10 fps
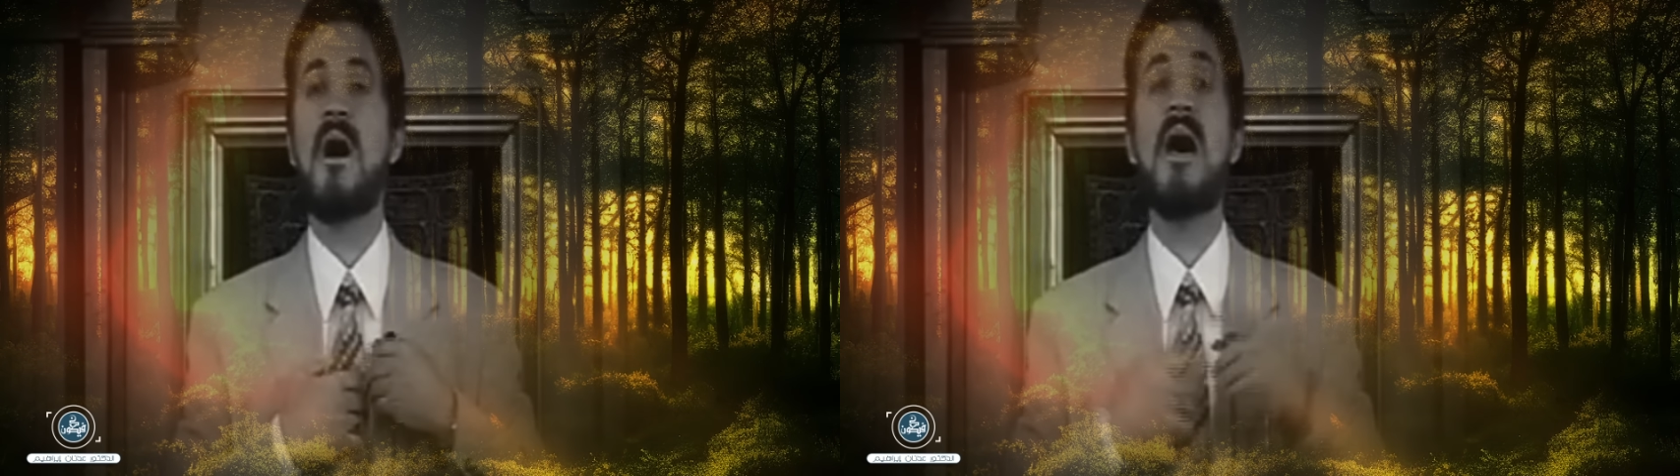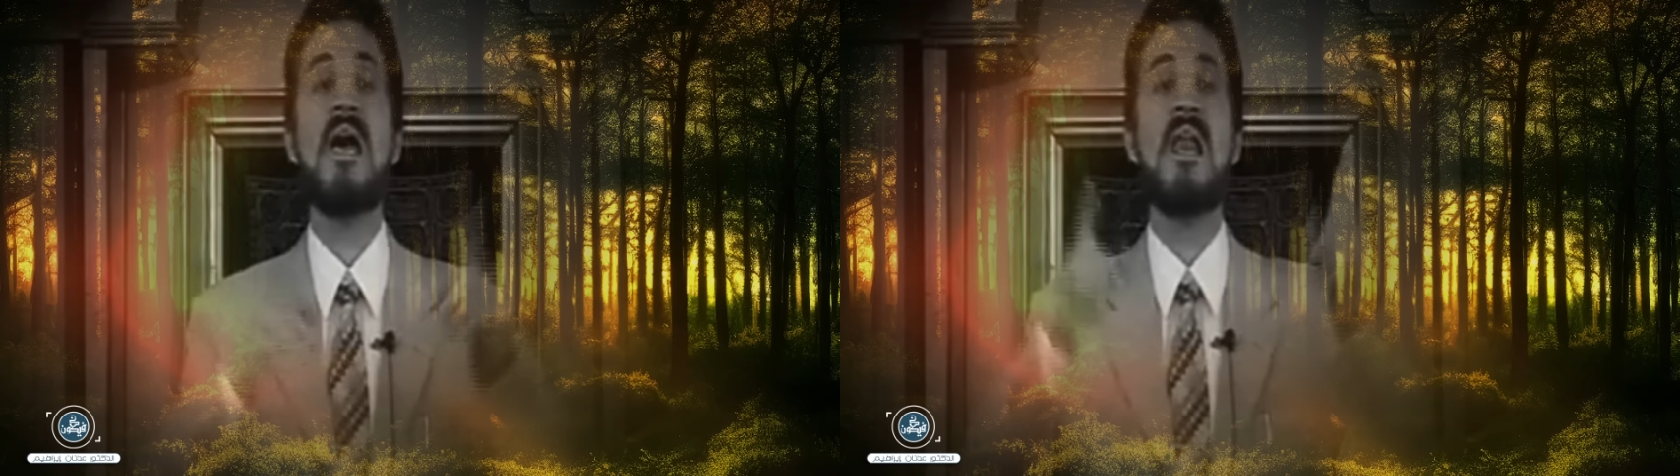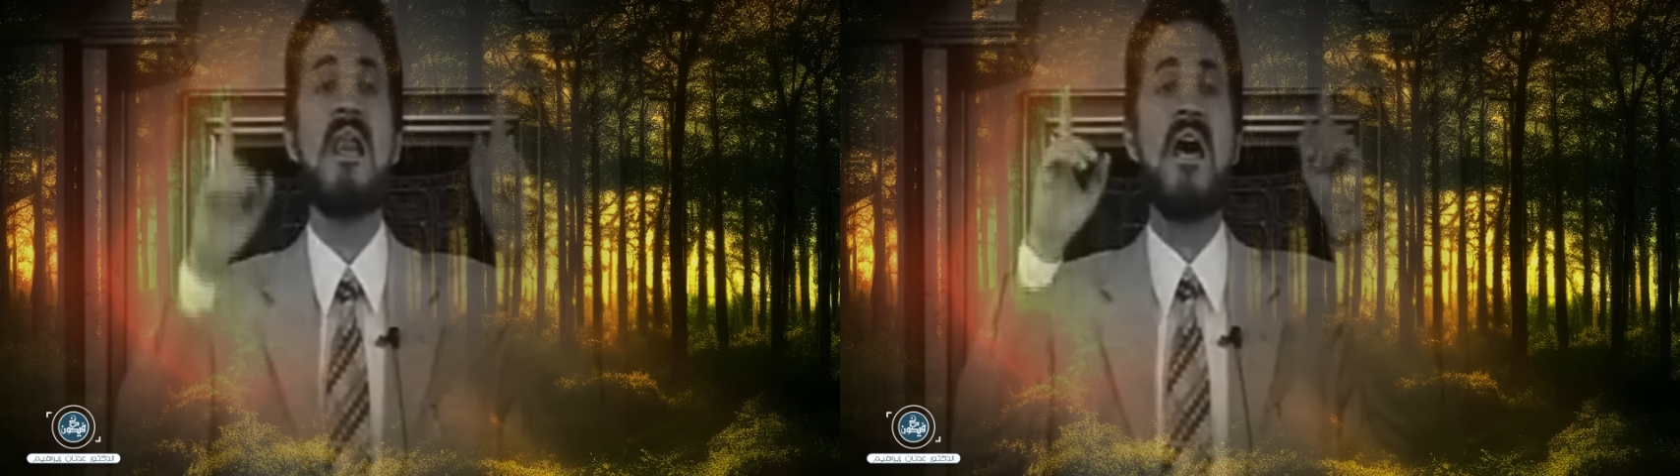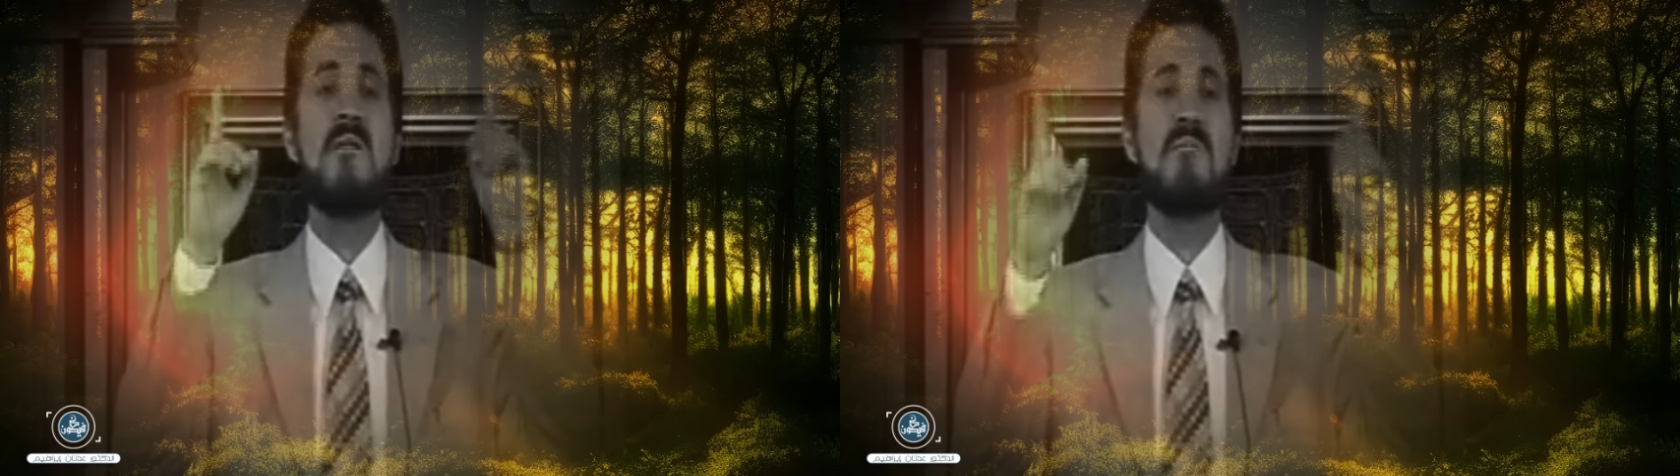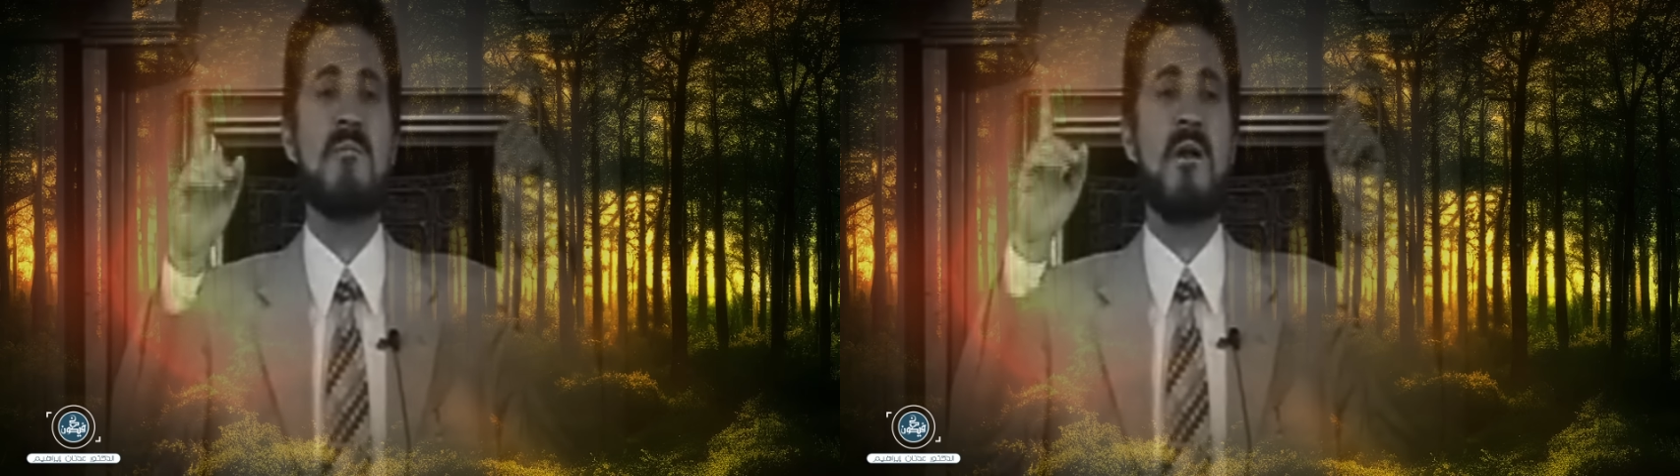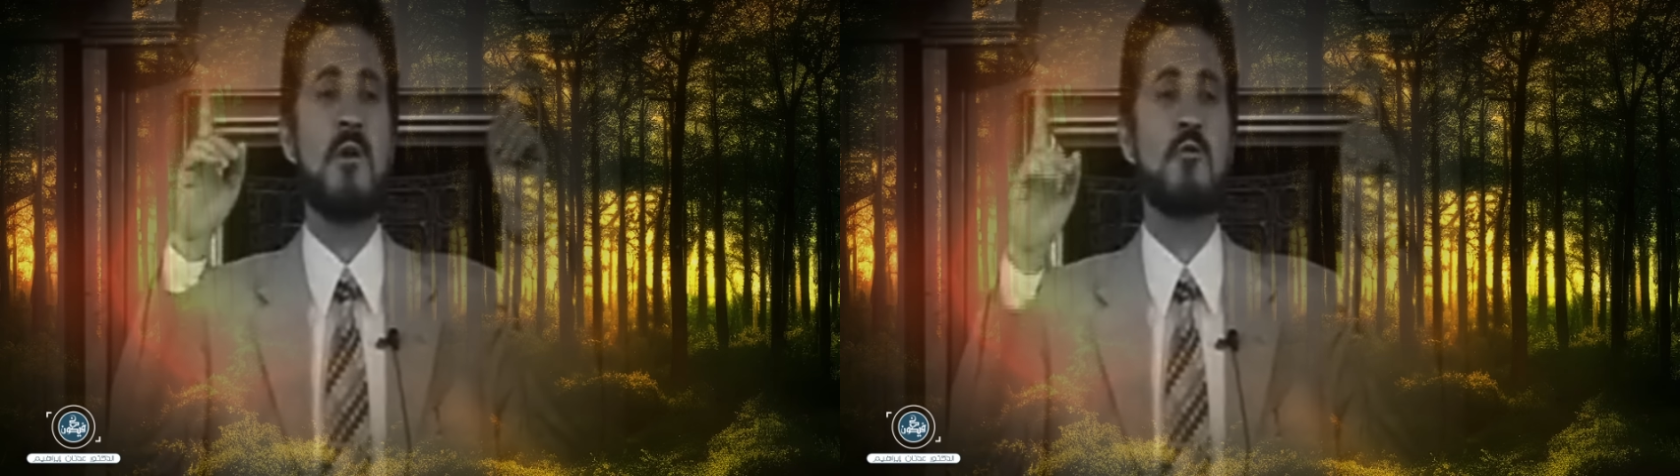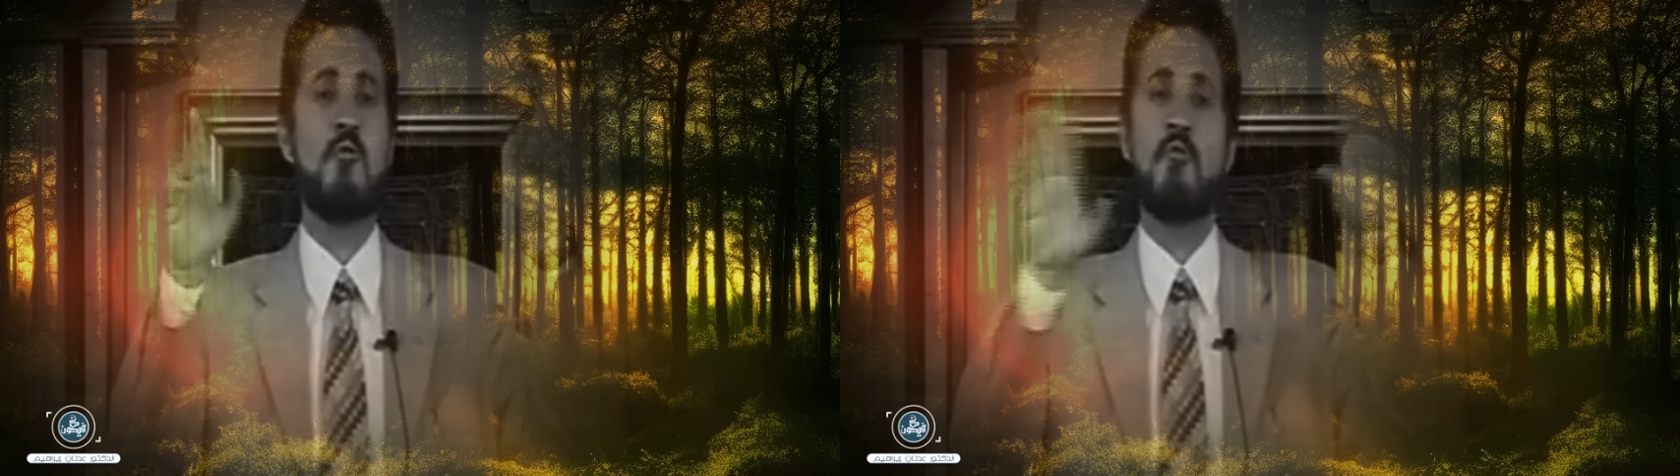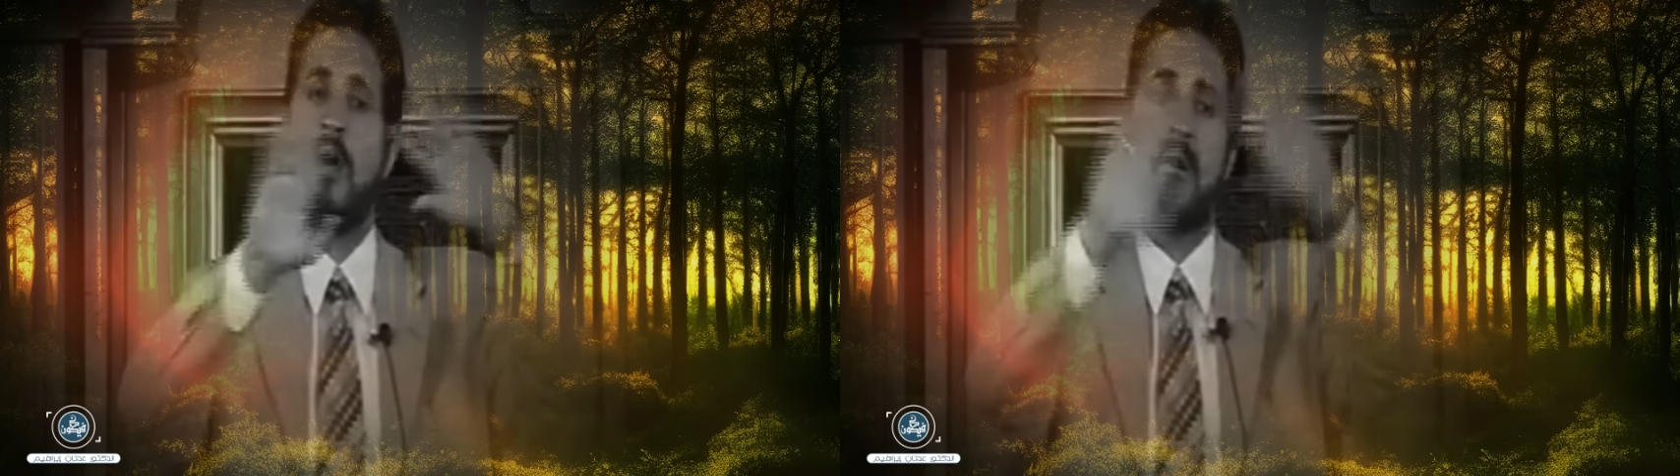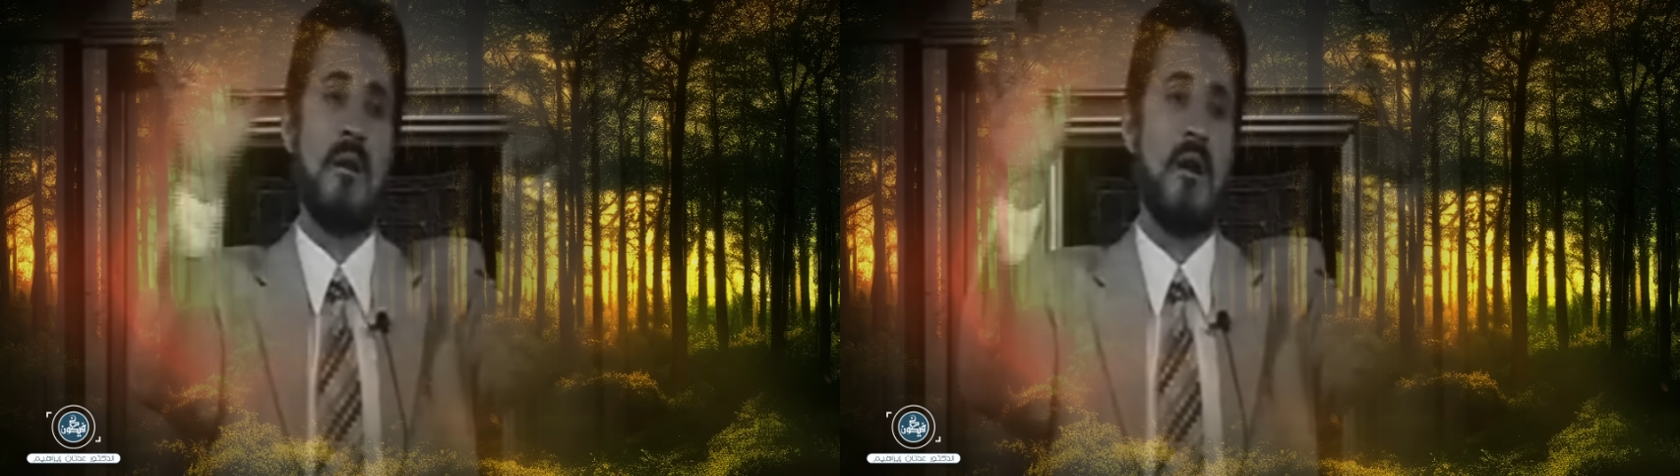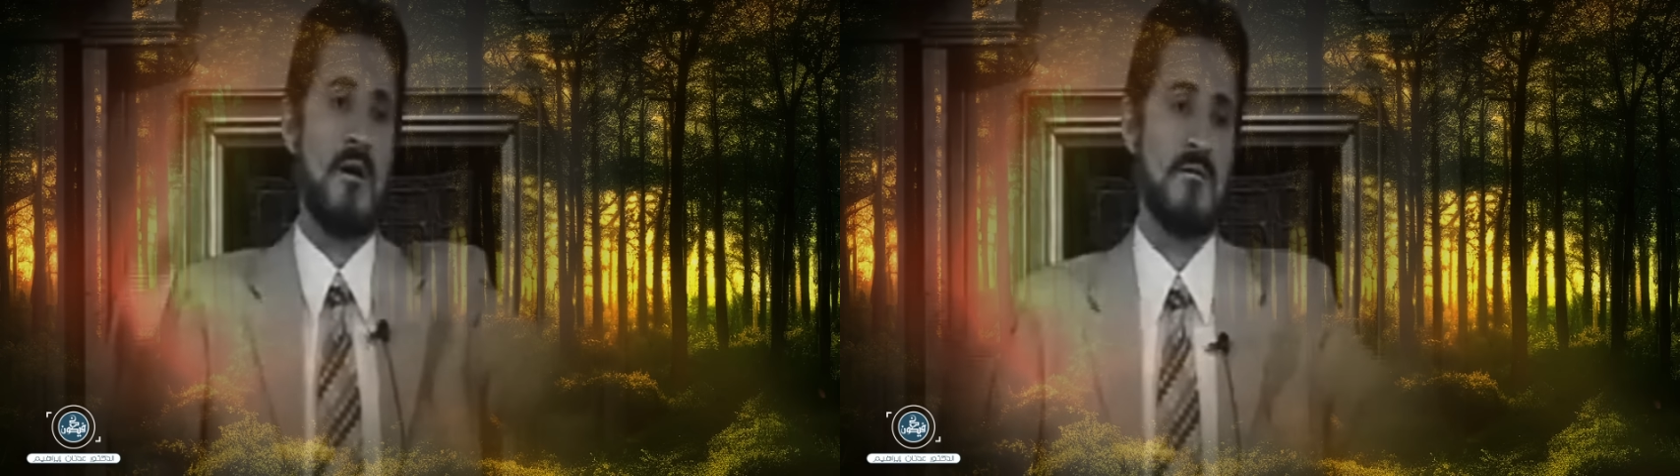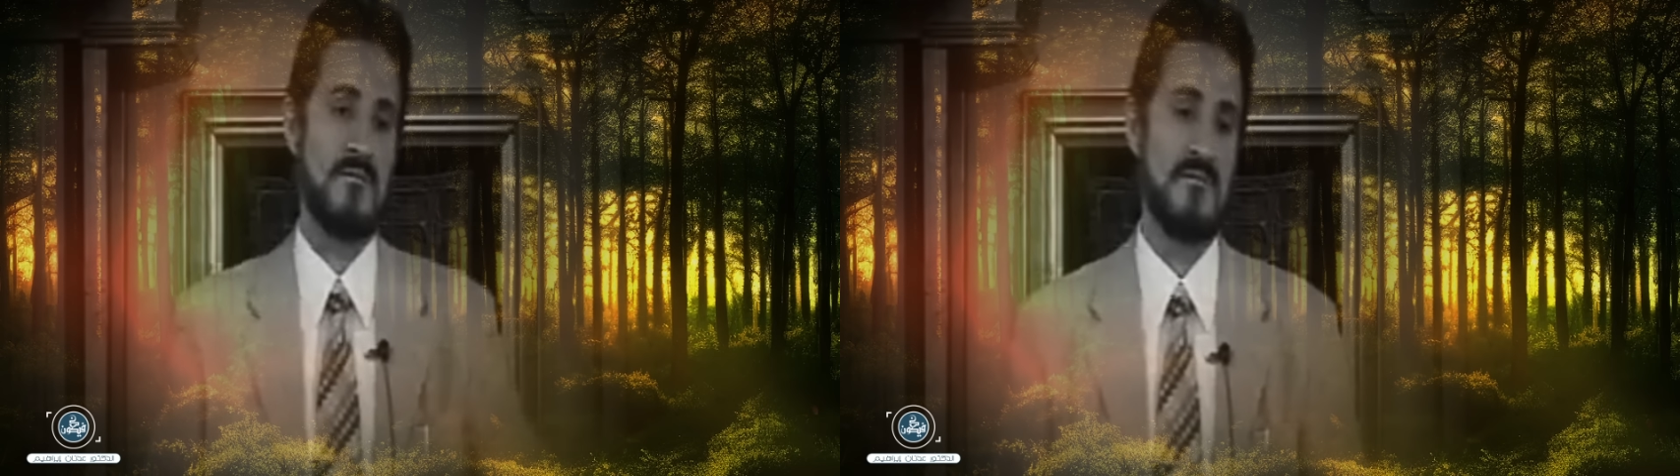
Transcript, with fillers: أهلا بمن يدلنا على الله